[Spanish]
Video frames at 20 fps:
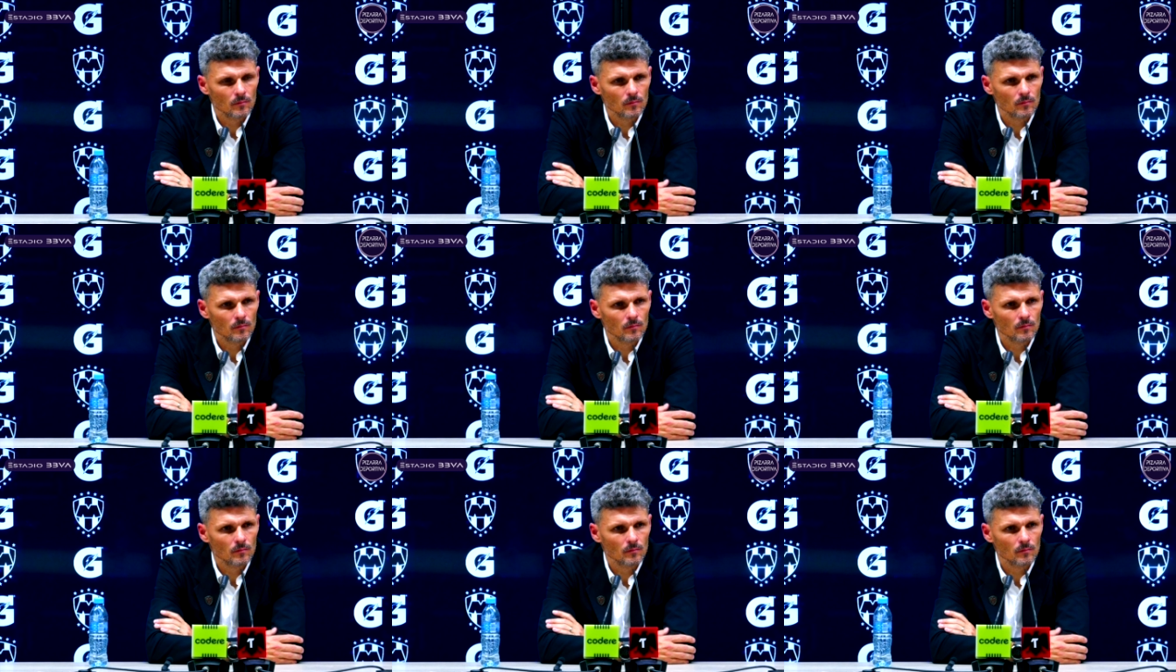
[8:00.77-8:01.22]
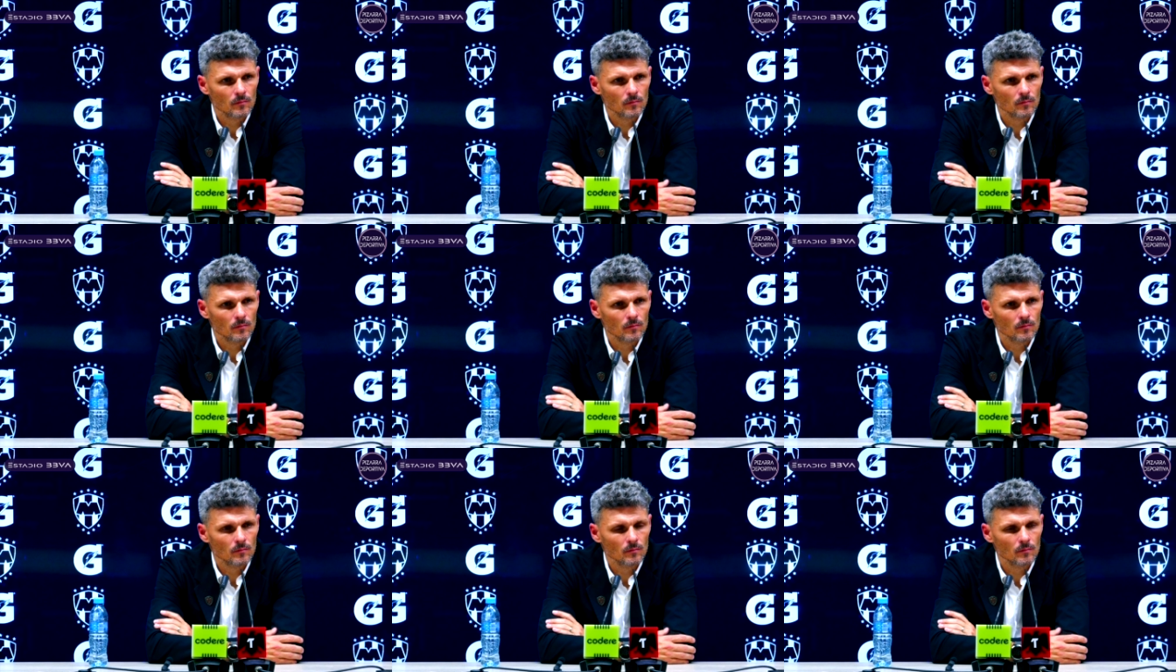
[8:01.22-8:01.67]
intercambio de
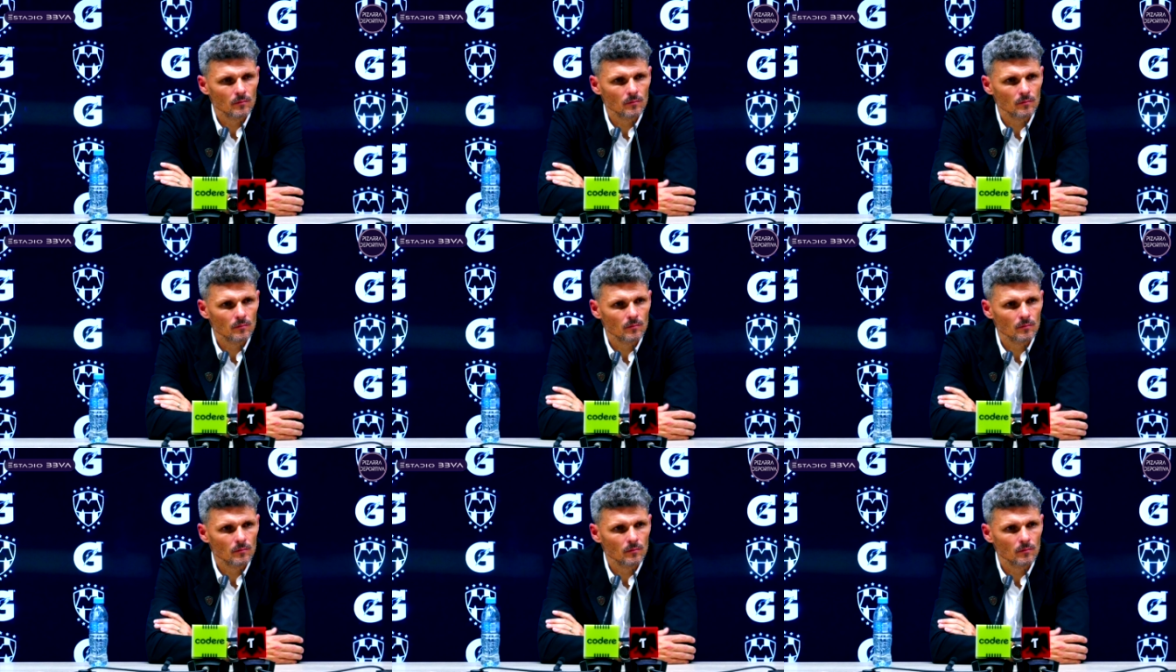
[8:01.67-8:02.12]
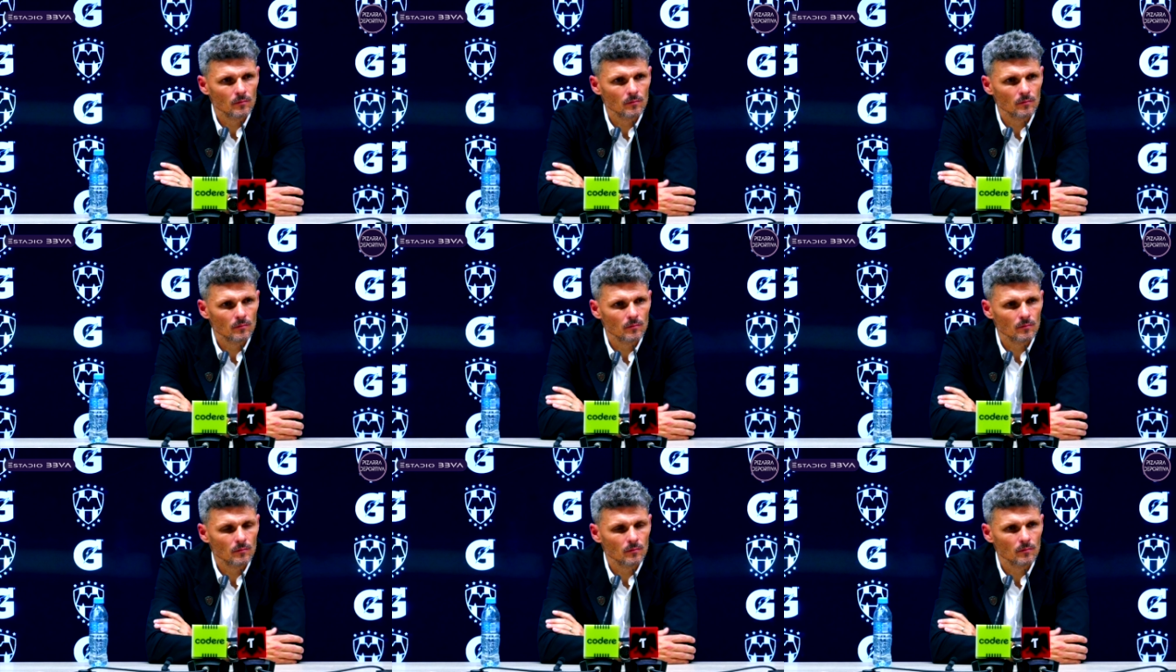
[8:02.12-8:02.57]
palabras con gente de
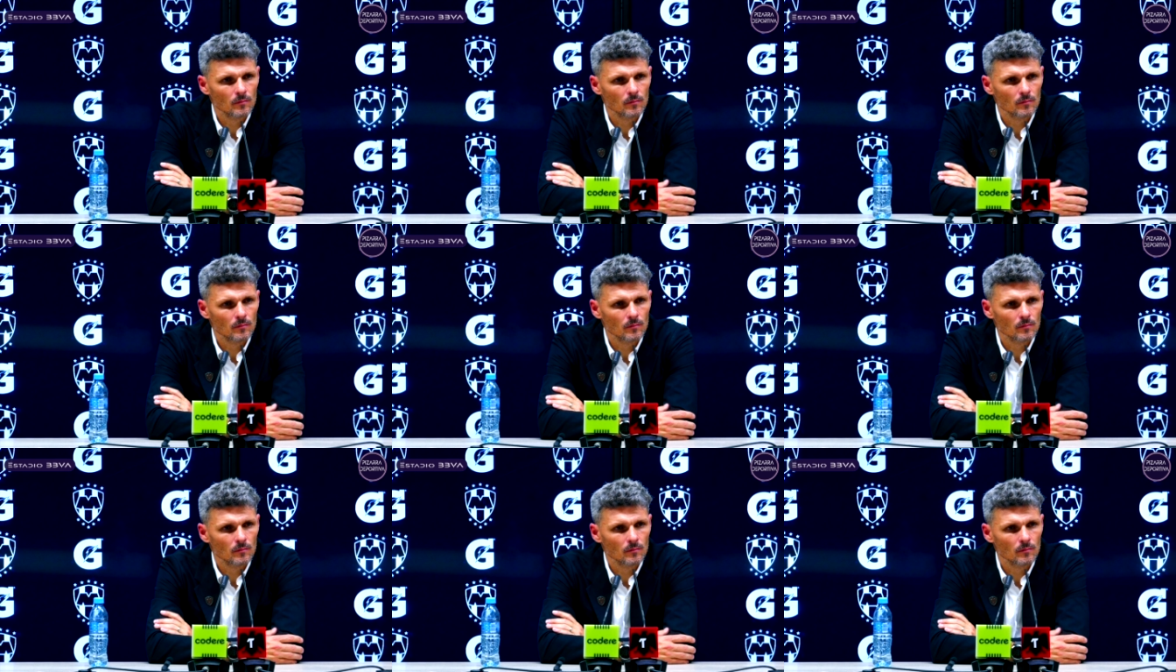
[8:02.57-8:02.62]
la,